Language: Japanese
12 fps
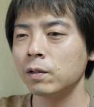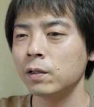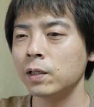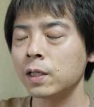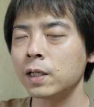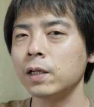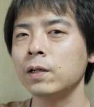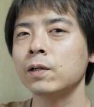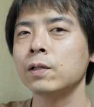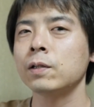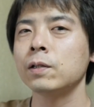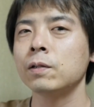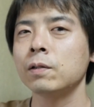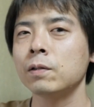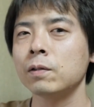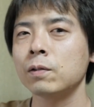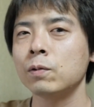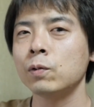一回
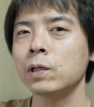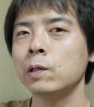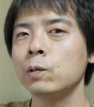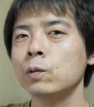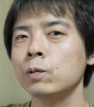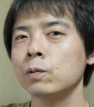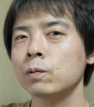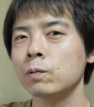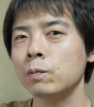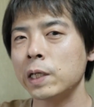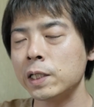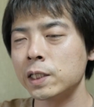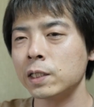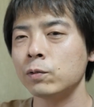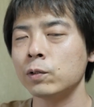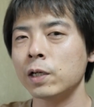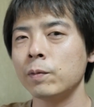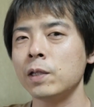動画を毎日出
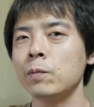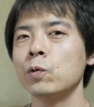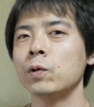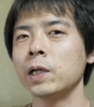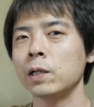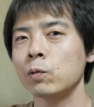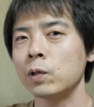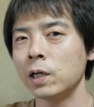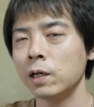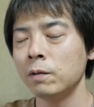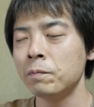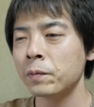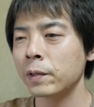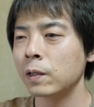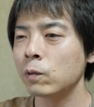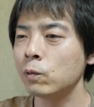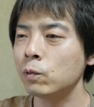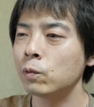すのやめてみようかなとか、
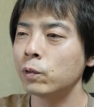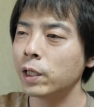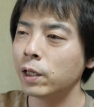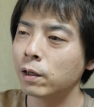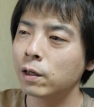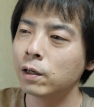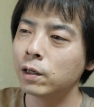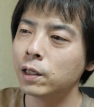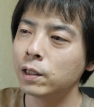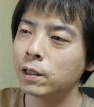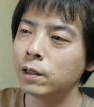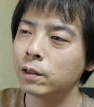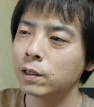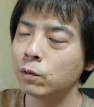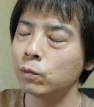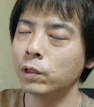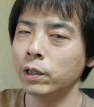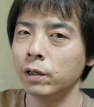そういうのをね考えていた
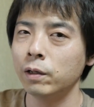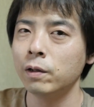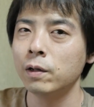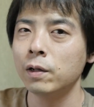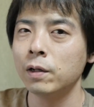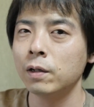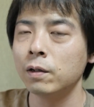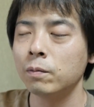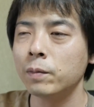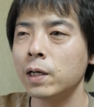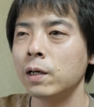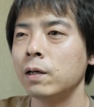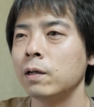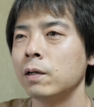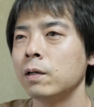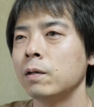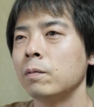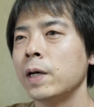ので、まあ
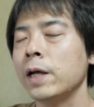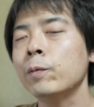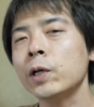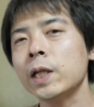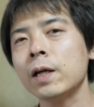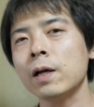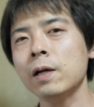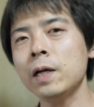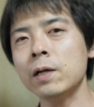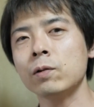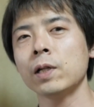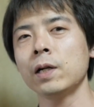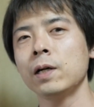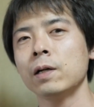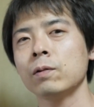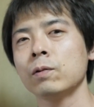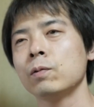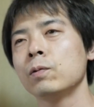前向きに考えるな
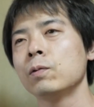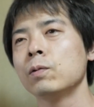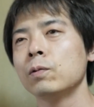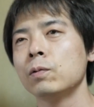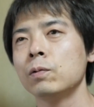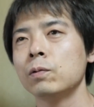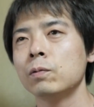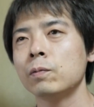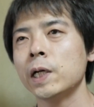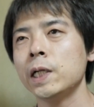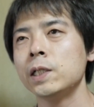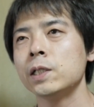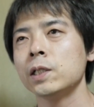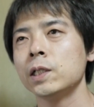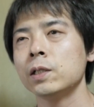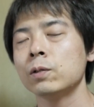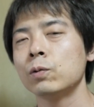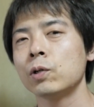らその毎
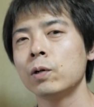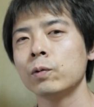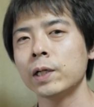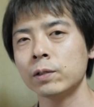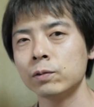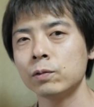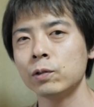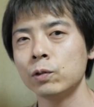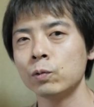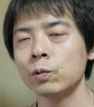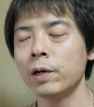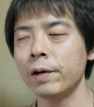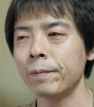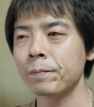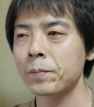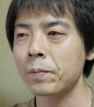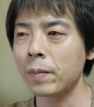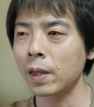日動画を出すっていうのが、
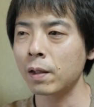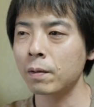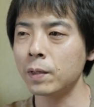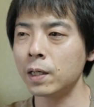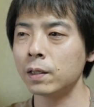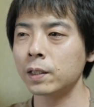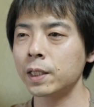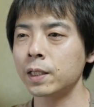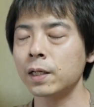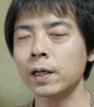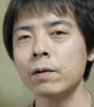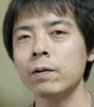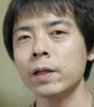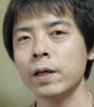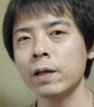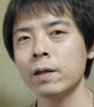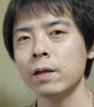まあきっかけはね